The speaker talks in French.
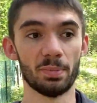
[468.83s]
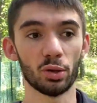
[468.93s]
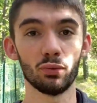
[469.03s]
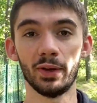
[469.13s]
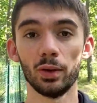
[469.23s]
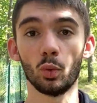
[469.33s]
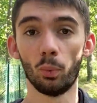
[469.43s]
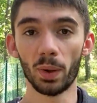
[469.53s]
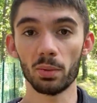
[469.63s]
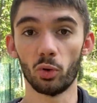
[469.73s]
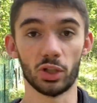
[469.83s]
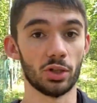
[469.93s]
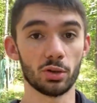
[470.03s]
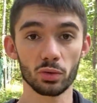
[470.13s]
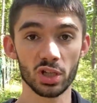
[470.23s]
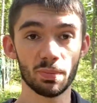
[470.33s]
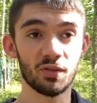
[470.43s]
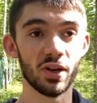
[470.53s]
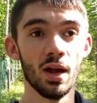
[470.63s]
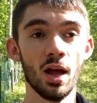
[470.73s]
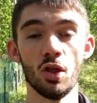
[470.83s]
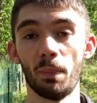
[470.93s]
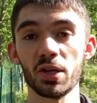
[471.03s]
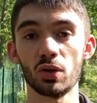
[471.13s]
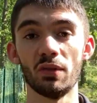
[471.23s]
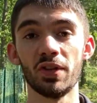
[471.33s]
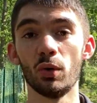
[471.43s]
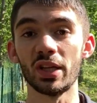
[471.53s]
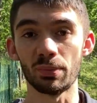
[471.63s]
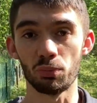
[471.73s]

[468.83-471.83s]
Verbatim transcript: pas tout fait complètement, il y a des choses que j'ai pas fait, n'empêche que la vidéo a été